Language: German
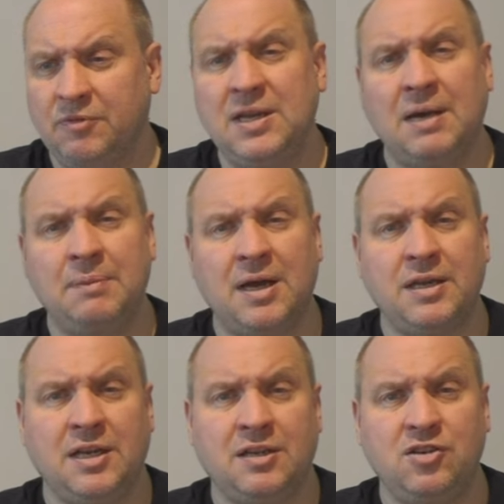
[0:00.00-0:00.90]
viele haben
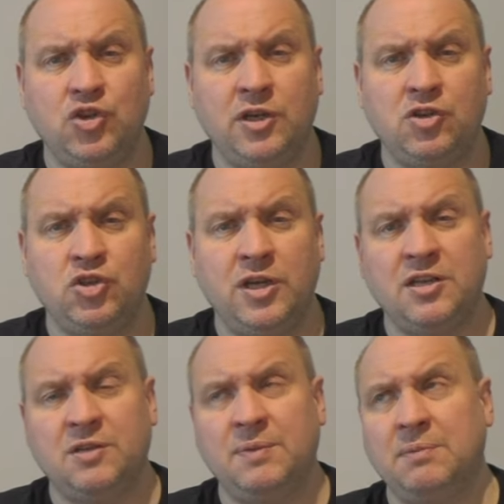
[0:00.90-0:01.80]
gerade ihre Tische
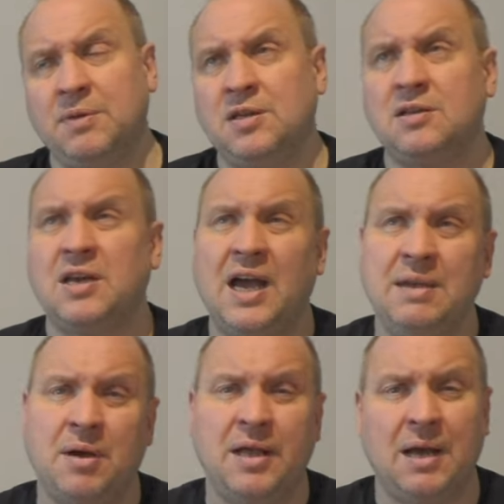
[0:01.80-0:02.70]
hingestellt, deswegen bin ich
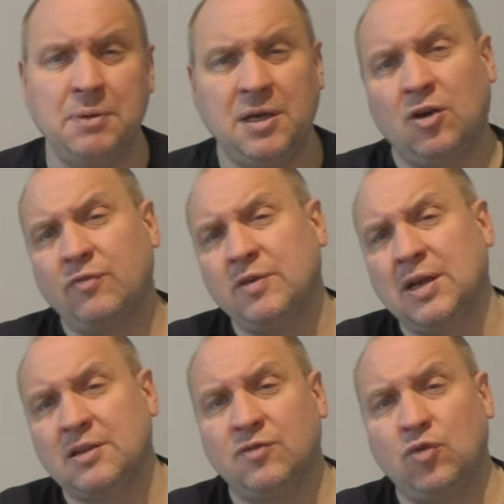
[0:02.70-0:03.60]
dreimal abgelaufen, den
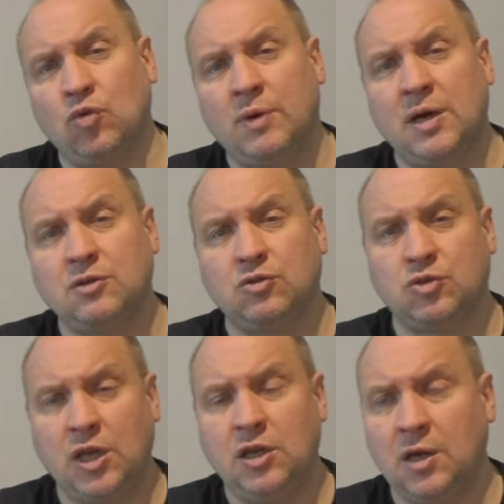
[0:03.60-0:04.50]
ganzen Flohmarkt.
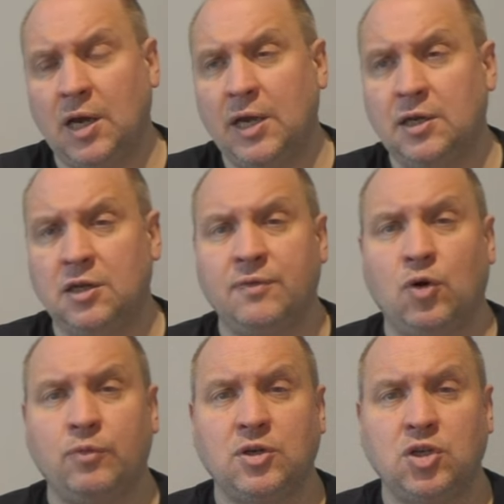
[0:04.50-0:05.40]
Das ging eigentlich,
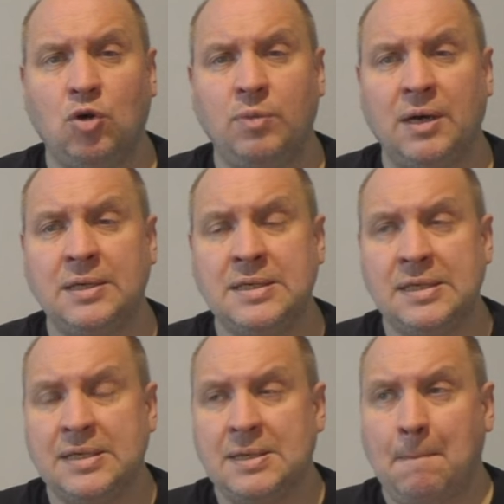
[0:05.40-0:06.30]
war überschaubar.
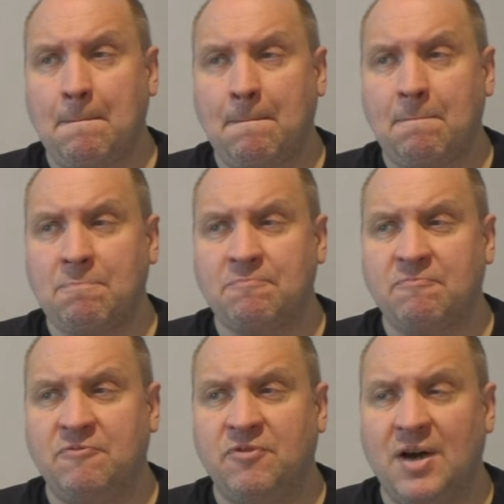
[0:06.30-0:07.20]

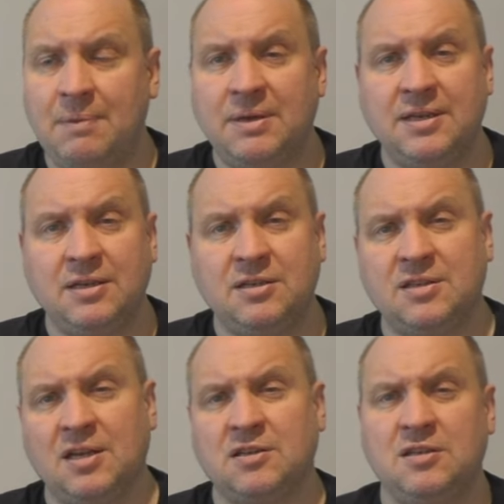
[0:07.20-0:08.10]
War aber sehr
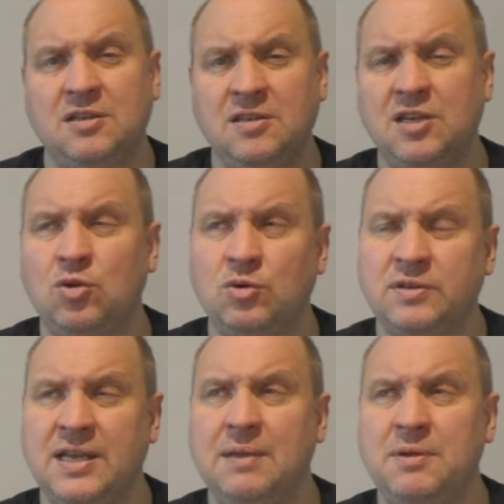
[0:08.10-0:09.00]
interessant. Die Siedlung
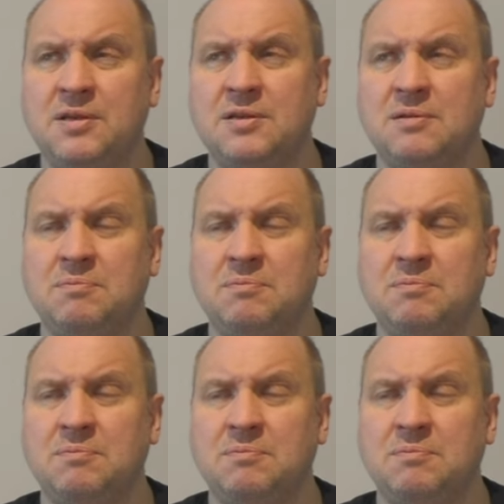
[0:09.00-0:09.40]
selbst